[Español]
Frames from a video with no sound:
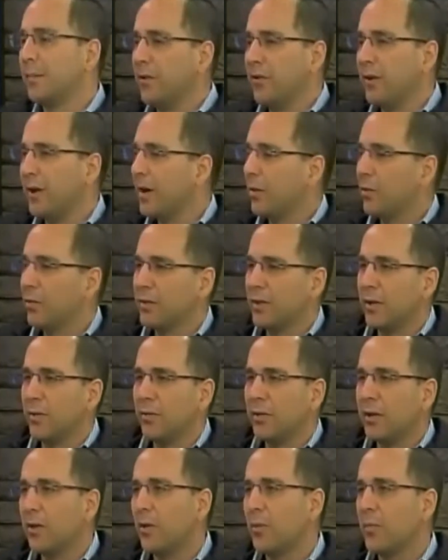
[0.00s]
Me iban a
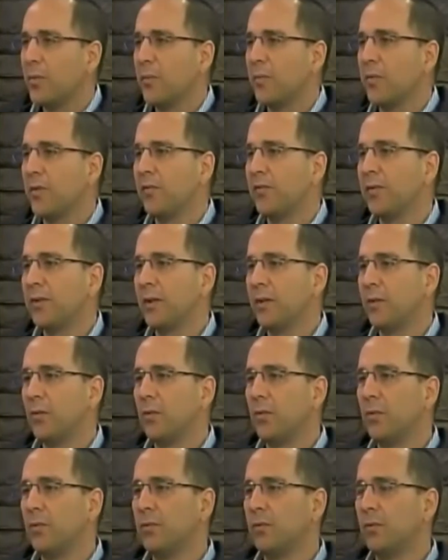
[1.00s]
conseguir una copia, pero al final
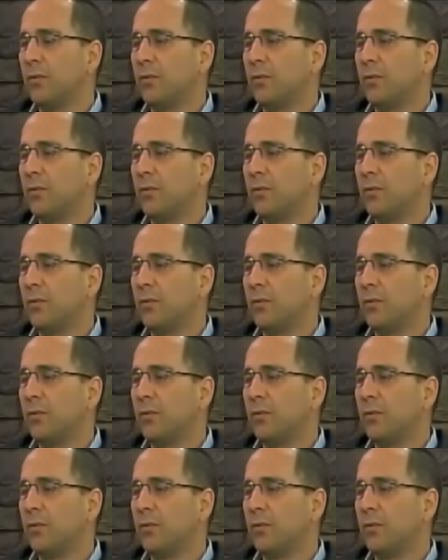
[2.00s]
no, de